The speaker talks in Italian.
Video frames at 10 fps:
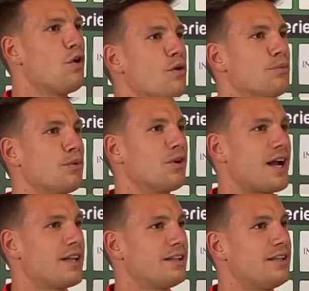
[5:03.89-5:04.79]
più
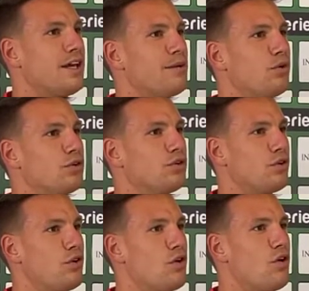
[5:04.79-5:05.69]
grande,
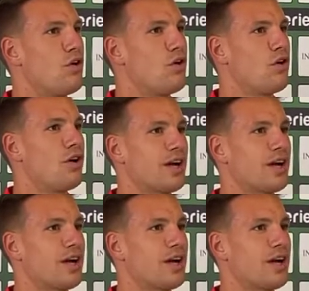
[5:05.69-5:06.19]
molto,